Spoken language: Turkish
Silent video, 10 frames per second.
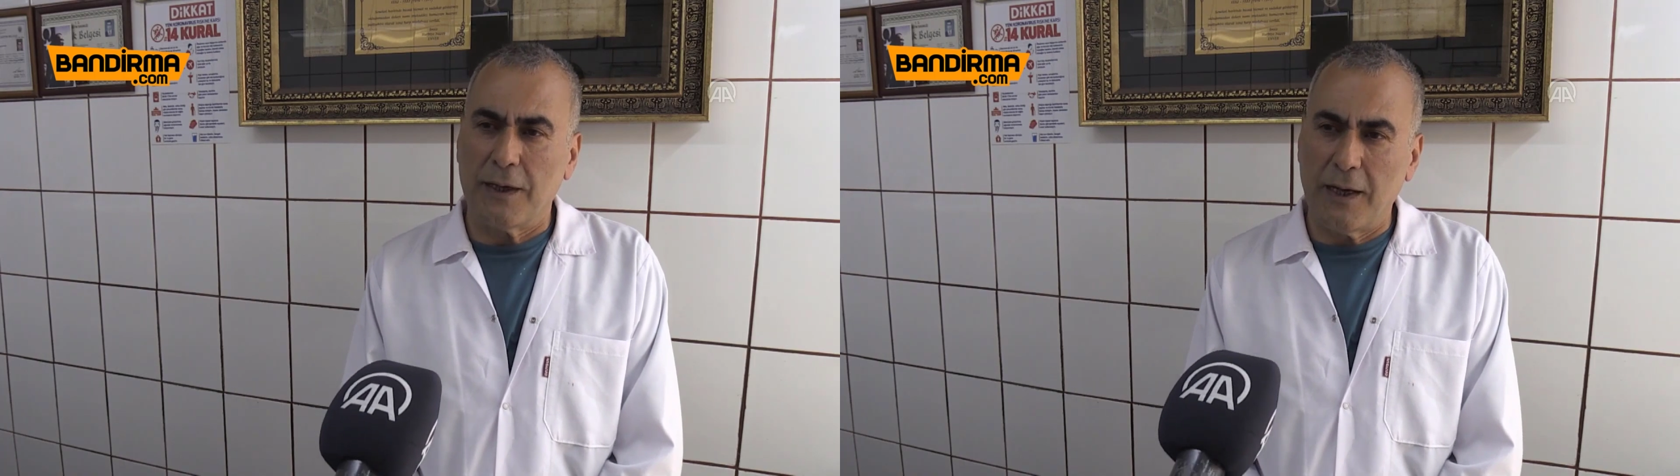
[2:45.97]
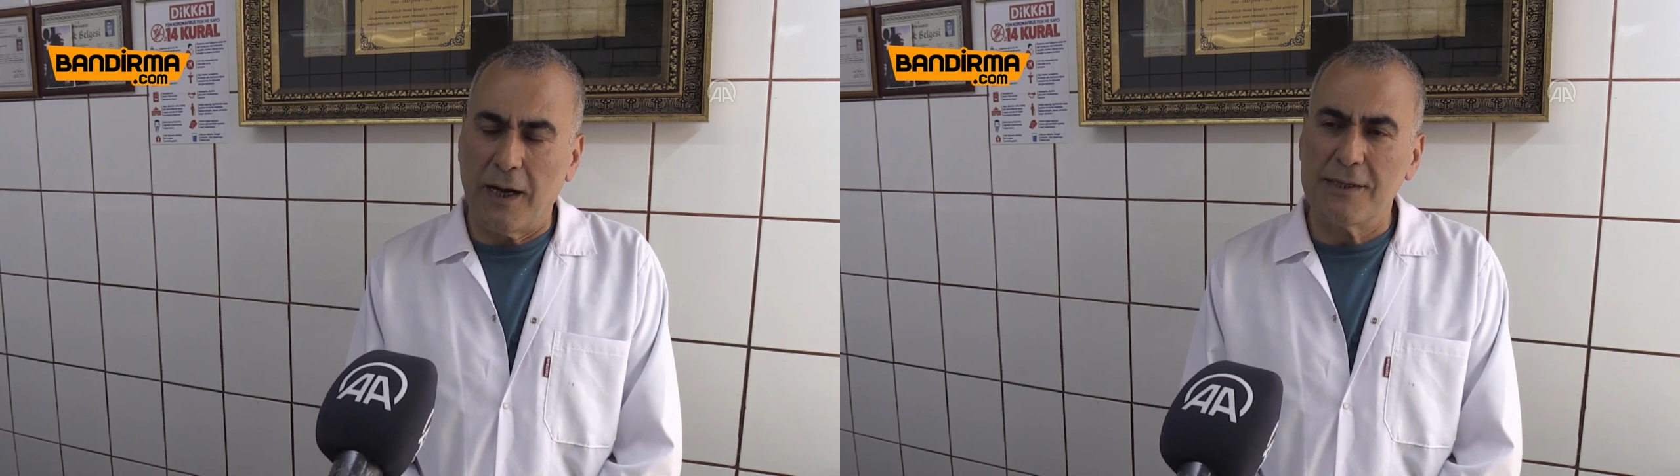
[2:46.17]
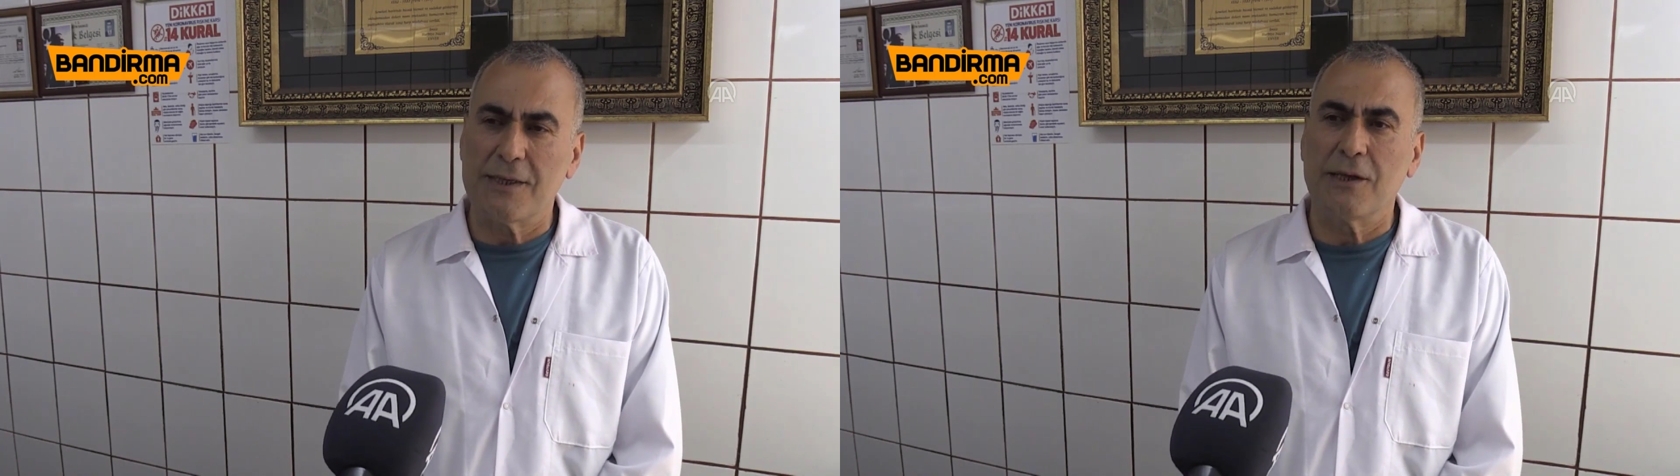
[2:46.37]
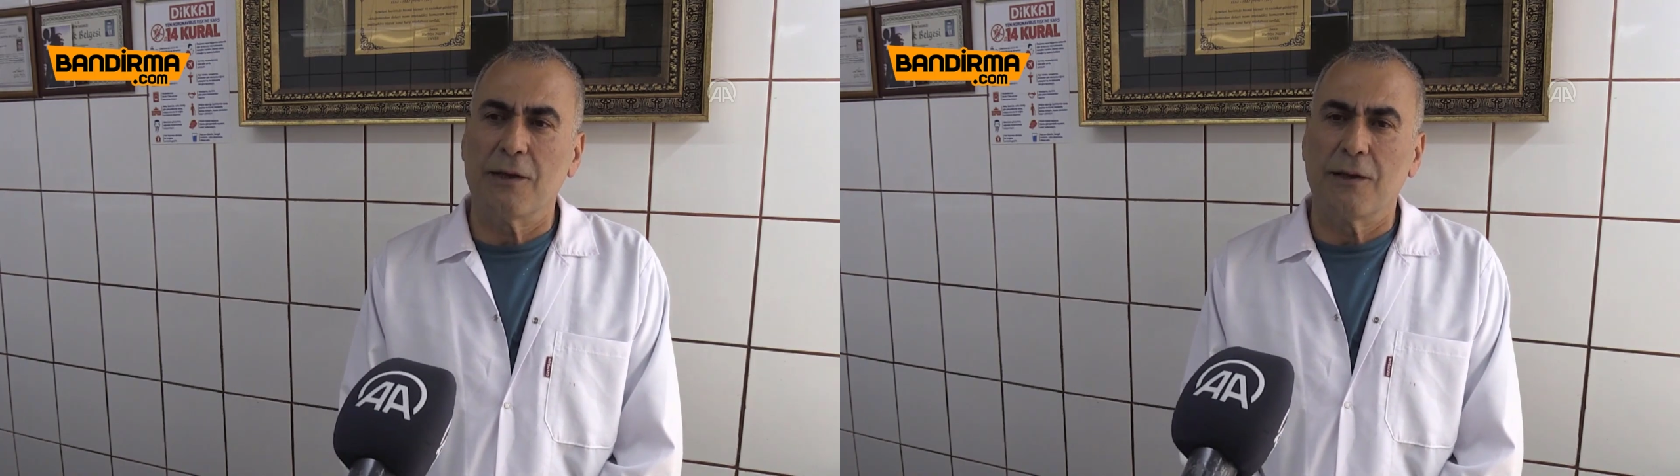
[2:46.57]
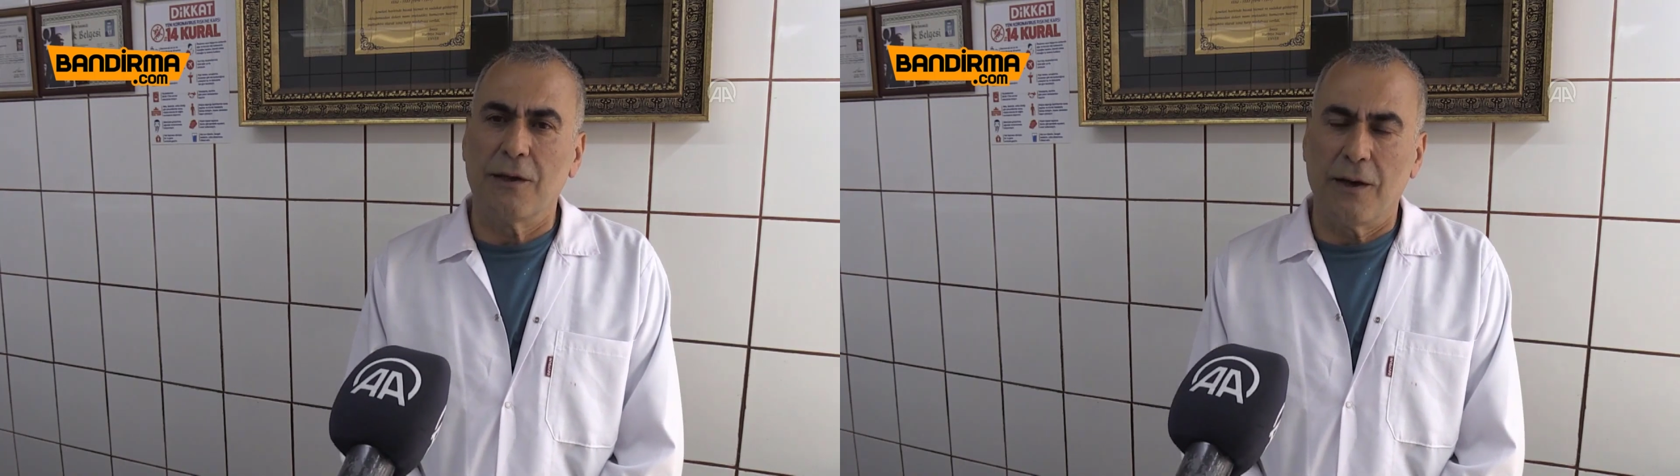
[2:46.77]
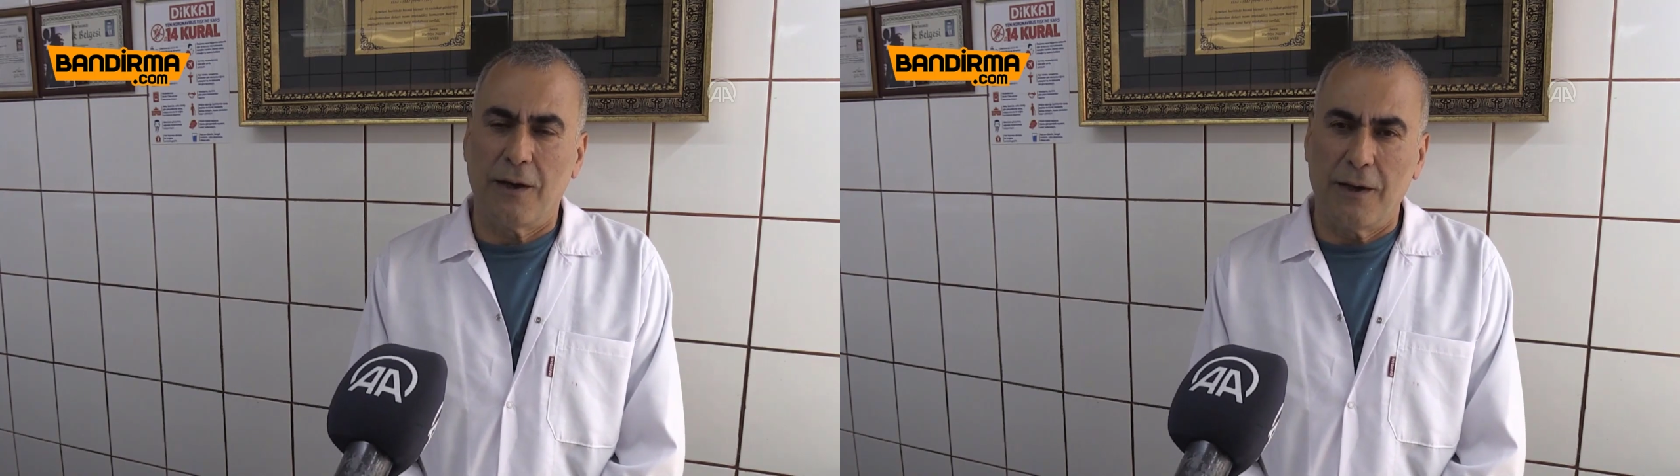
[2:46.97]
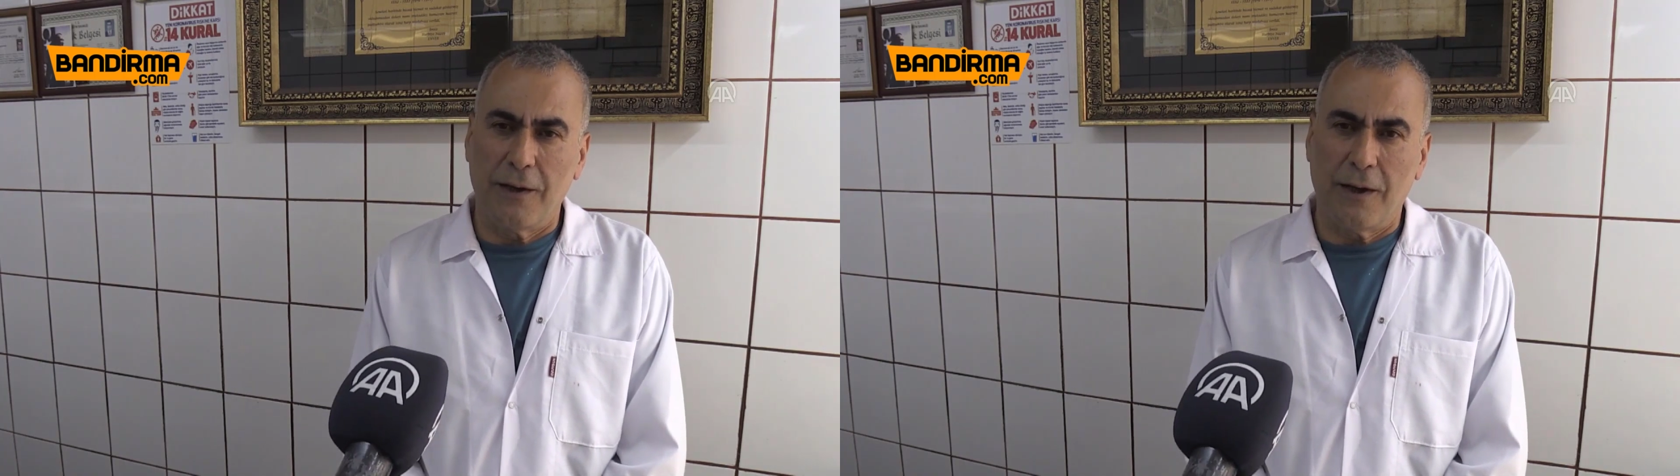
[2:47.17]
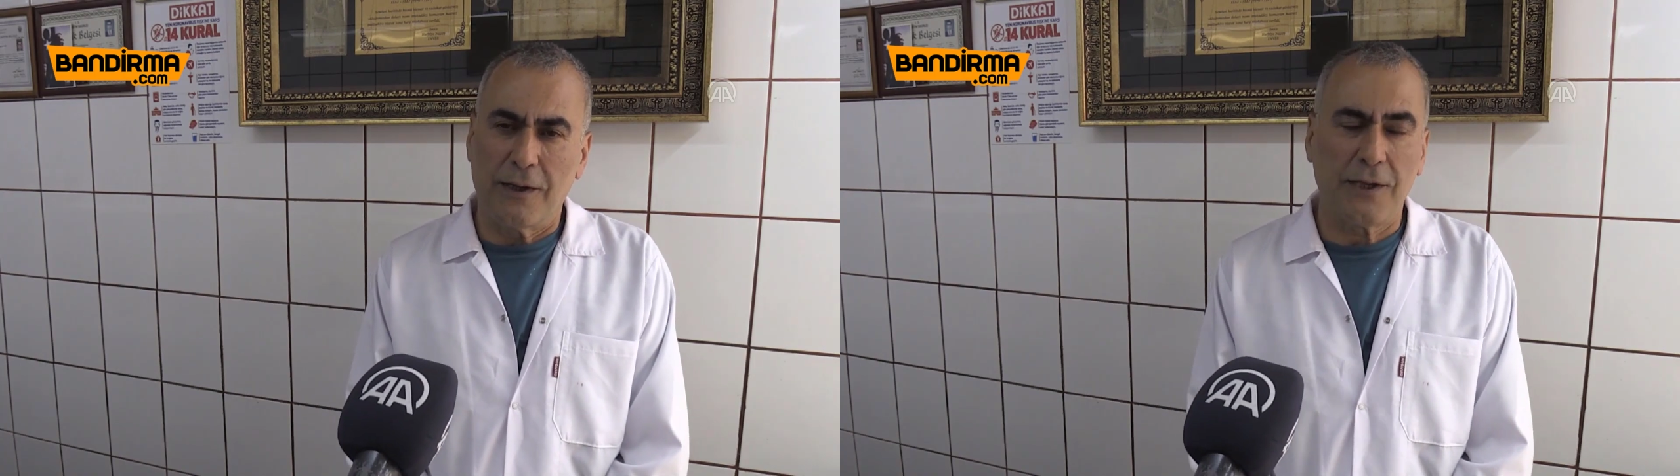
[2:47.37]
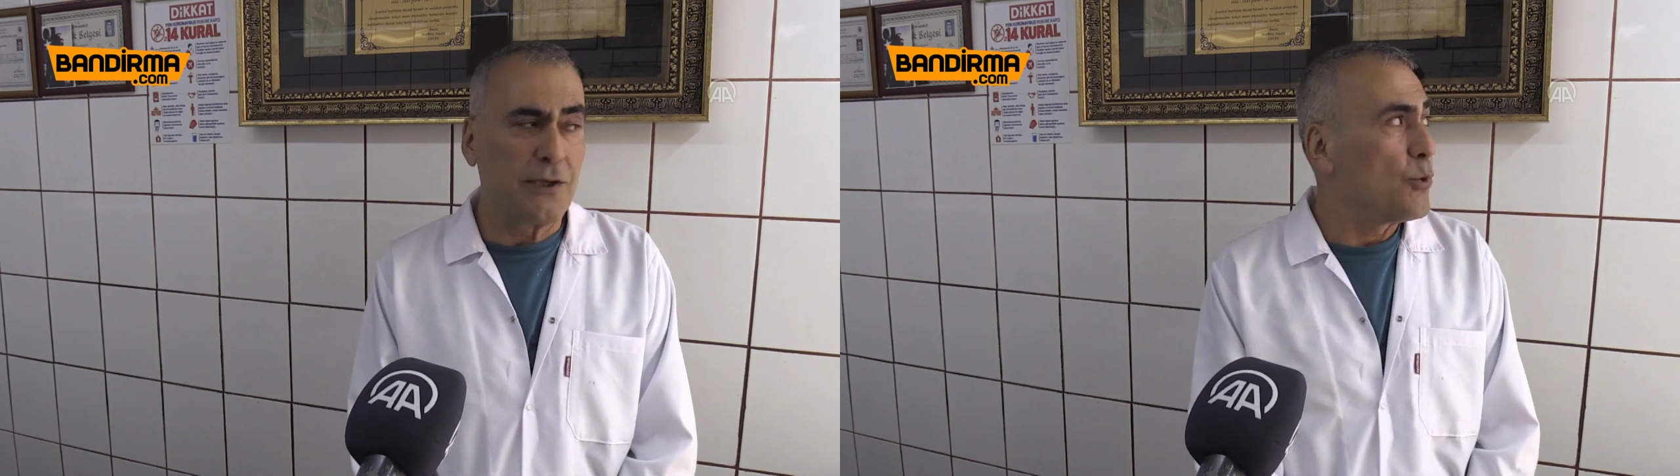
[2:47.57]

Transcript: Gazi Hasan